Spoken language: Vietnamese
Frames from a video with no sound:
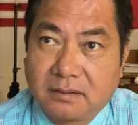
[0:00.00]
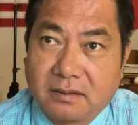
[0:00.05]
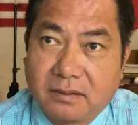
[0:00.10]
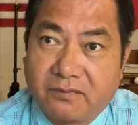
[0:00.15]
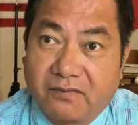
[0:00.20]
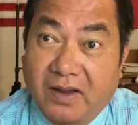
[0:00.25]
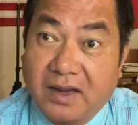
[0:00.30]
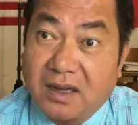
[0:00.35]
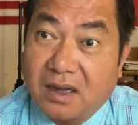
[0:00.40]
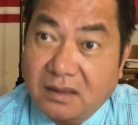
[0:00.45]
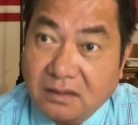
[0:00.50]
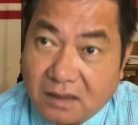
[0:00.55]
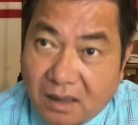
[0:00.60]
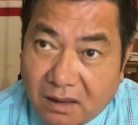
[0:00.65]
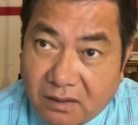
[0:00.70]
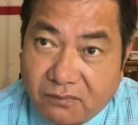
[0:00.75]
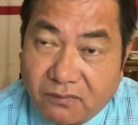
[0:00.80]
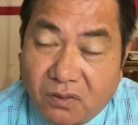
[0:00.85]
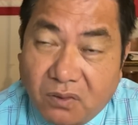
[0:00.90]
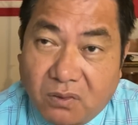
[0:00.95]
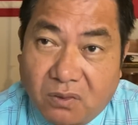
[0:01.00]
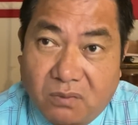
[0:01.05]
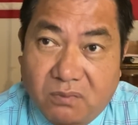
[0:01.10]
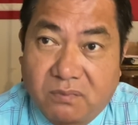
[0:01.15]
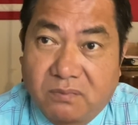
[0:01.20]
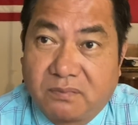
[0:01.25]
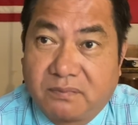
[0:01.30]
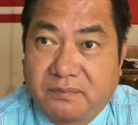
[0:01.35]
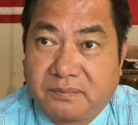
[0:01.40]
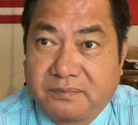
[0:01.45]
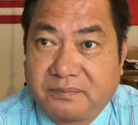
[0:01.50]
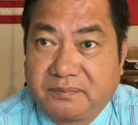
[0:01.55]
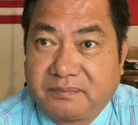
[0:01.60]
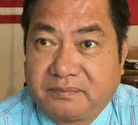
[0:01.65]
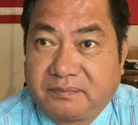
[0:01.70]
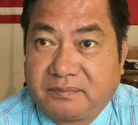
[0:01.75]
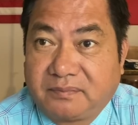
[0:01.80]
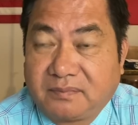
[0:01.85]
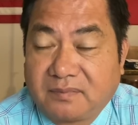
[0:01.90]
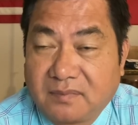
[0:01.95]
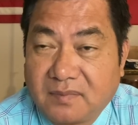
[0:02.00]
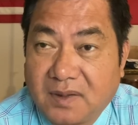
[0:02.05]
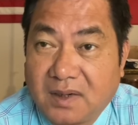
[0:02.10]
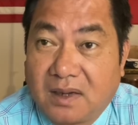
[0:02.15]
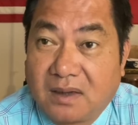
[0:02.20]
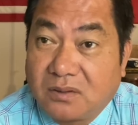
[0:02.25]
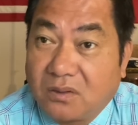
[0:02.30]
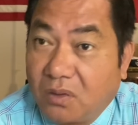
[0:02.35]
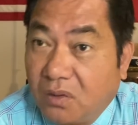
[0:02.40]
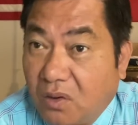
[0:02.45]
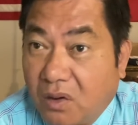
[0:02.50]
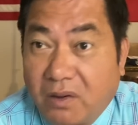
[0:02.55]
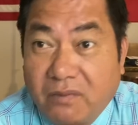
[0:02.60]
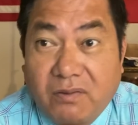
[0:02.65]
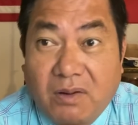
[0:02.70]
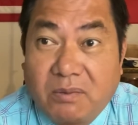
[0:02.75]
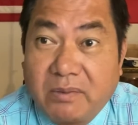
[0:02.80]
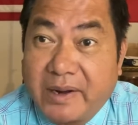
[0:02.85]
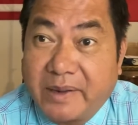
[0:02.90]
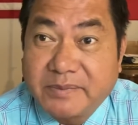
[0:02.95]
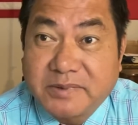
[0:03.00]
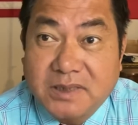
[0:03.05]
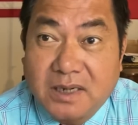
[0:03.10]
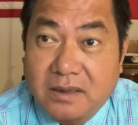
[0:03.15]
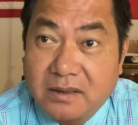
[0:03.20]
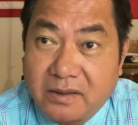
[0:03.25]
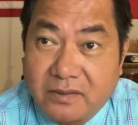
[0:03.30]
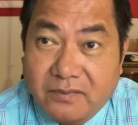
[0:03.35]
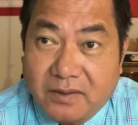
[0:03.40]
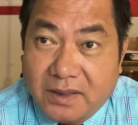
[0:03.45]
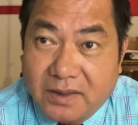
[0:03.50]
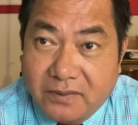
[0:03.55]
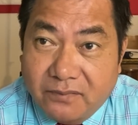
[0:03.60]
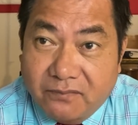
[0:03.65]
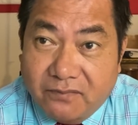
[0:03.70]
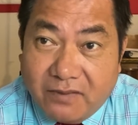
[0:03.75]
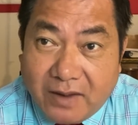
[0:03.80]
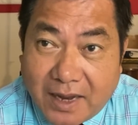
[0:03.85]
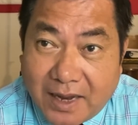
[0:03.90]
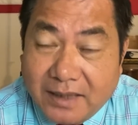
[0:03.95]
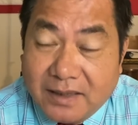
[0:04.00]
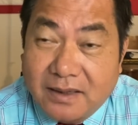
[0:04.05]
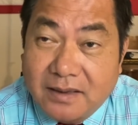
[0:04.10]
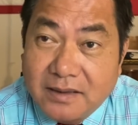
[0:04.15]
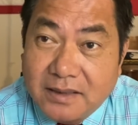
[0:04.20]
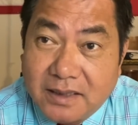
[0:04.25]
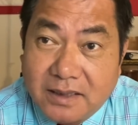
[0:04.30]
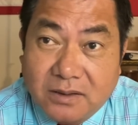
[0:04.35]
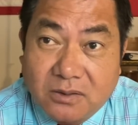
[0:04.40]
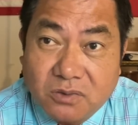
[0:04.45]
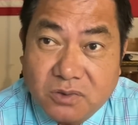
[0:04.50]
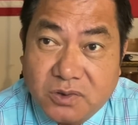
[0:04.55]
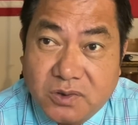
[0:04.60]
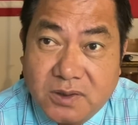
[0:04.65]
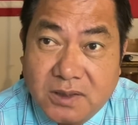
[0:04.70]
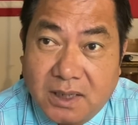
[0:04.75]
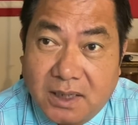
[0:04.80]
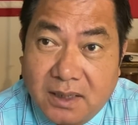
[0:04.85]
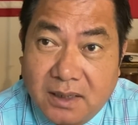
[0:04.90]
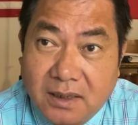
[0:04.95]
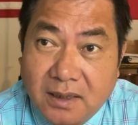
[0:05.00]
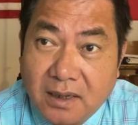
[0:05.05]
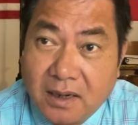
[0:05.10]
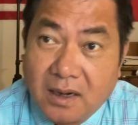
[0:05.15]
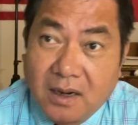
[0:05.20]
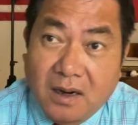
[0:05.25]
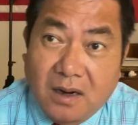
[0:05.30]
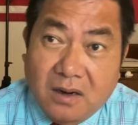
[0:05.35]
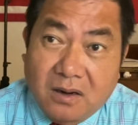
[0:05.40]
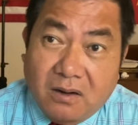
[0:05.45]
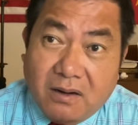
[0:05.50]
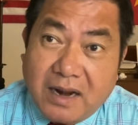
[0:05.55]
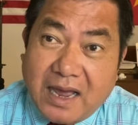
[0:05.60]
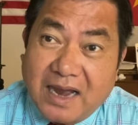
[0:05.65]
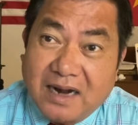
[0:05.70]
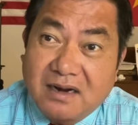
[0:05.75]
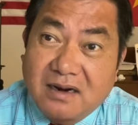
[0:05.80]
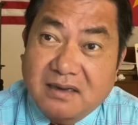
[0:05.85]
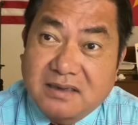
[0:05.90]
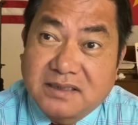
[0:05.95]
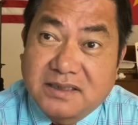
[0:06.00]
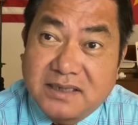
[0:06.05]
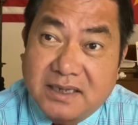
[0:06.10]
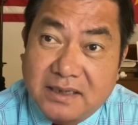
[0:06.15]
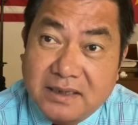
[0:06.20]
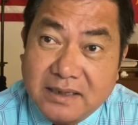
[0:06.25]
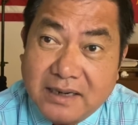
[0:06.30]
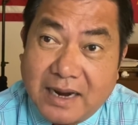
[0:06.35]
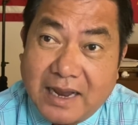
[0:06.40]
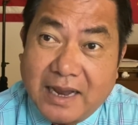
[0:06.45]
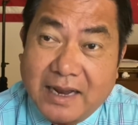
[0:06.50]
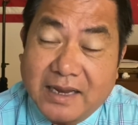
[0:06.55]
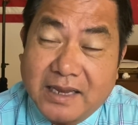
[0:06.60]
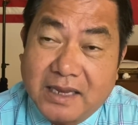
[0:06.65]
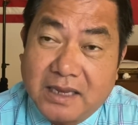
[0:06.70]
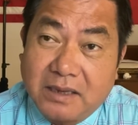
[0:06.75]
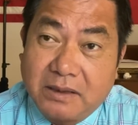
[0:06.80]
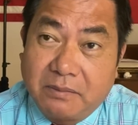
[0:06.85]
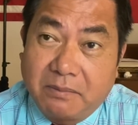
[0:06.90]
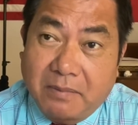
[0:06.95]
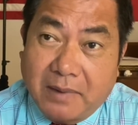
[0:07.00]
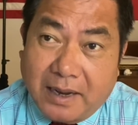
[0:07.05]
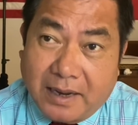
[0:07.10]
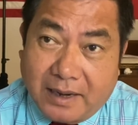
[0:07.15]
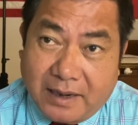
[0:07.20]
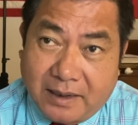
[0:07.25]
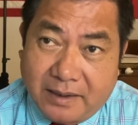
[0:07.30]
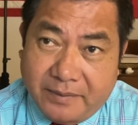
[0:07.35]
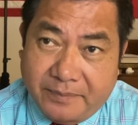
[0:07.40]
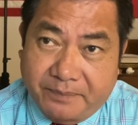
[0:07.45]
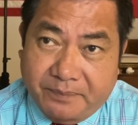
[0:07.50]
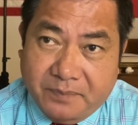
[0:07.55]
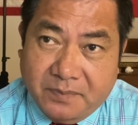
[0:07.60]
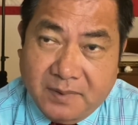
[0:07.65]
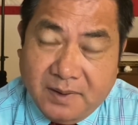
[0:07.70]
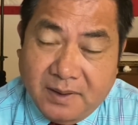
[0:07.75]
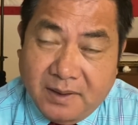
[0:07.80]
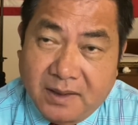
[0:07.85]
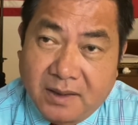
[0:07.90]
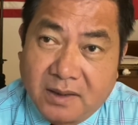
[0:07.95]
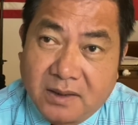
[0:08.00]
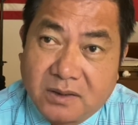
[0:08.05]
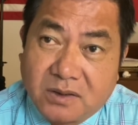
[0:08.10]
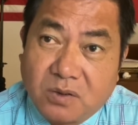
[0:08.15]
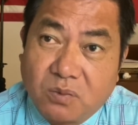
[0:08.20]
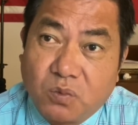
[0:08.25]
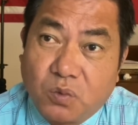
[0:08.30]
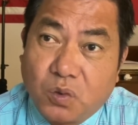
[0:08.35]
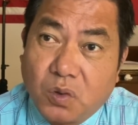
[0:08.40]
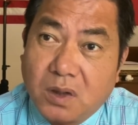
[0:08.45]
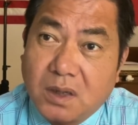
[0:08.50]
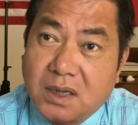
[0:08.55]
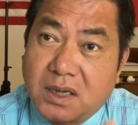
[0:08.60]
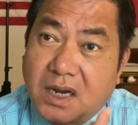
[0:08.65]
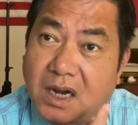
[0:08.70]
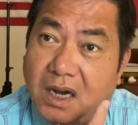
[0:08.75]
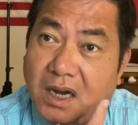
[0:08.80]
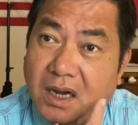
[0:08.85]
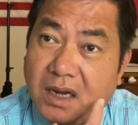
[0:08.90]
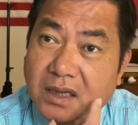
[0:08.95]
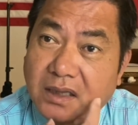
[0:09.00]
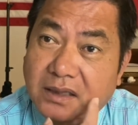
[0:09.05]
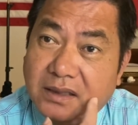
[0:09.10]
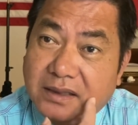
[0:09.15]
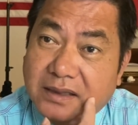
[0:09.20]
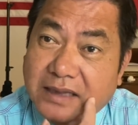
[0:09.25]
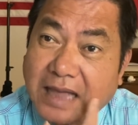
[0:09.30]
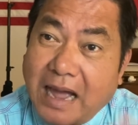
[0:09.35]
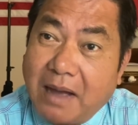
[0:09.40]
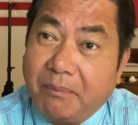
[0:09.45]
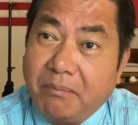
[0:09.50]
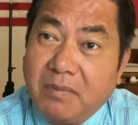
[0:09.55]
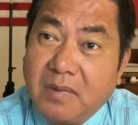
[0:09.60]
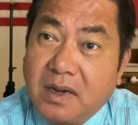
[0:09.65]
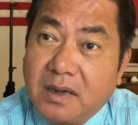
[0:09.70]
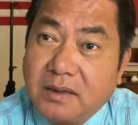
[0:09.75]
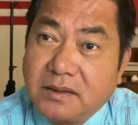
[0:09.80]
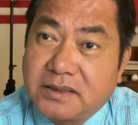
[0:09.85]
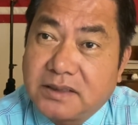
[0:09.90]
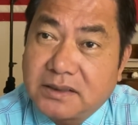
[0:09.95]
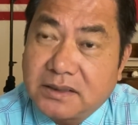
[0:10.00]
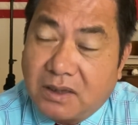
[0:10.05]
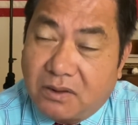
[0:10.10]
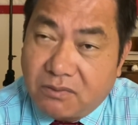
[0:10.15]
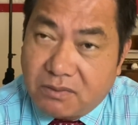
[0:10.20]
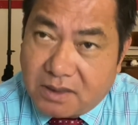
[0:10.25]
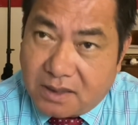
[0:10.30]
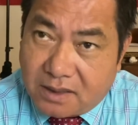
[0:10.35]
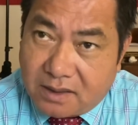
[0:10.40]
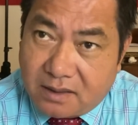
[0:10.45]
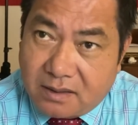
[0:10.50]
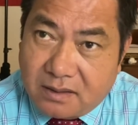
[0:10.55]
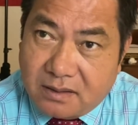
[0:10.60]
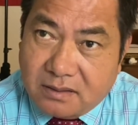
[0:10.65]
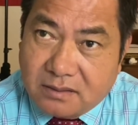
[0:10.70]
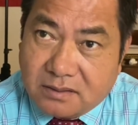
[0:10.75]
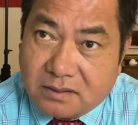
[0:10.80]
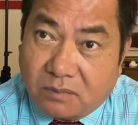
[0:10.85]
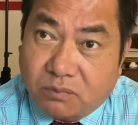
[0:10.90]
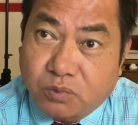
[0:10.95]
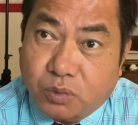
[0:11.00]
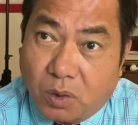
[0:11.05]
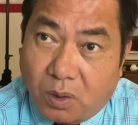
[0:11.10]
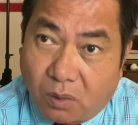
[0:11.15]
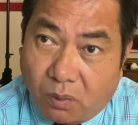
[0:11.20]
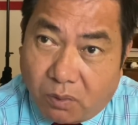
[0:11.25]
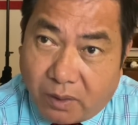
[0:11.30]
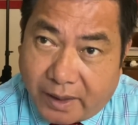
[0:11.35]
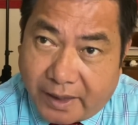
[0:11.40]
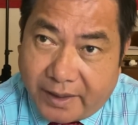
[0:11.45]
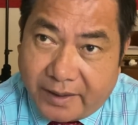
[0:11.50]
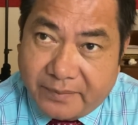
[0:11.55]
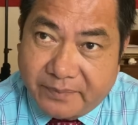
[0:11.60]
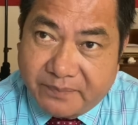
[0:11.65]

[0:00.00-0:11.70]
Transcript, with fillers: phải cẩn thận vô cùng tôi nói với ông Nam Sơn như vậy và những gì tôi suy nghĩ nó đang được diễn ra khi mà Trung Quốc gửi 80 chiến đấu cơ trong tuần qua